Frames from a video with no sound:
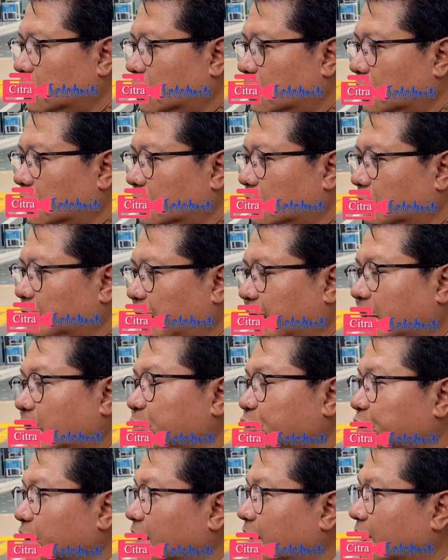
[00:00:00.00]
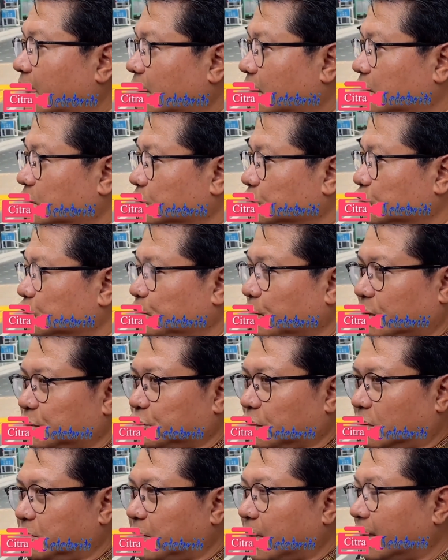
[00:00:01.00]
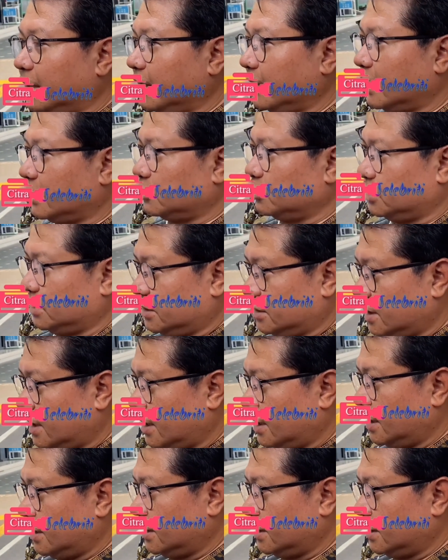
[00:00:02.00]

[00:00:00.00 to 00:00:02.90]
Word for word: uh, mereka punya hak untuk mengajukan banding atau tidak.